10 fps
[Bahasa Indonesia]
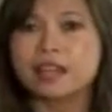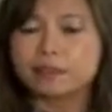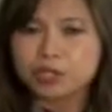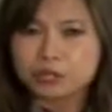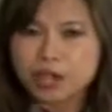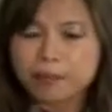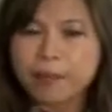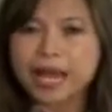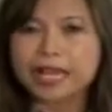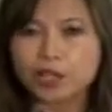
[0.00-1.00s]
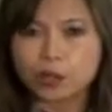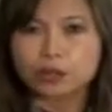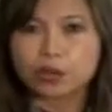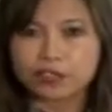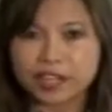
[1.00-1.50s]
tapi juga paling
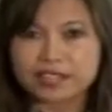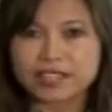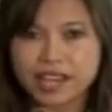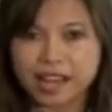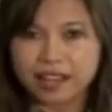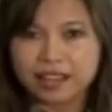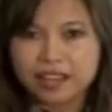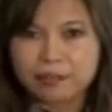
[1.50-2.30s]
kontroversial.